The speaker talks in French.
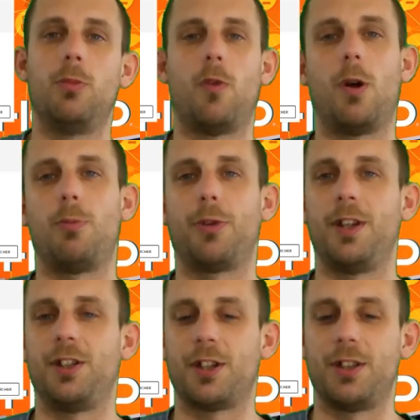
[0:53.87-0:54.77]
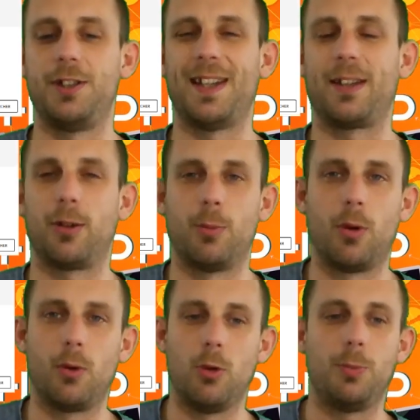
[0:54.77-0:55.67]
pour télécharger
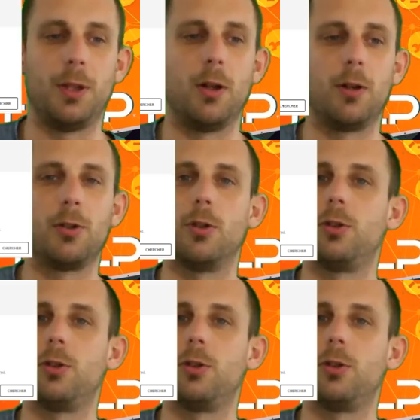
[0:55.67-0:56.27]
directement le pilote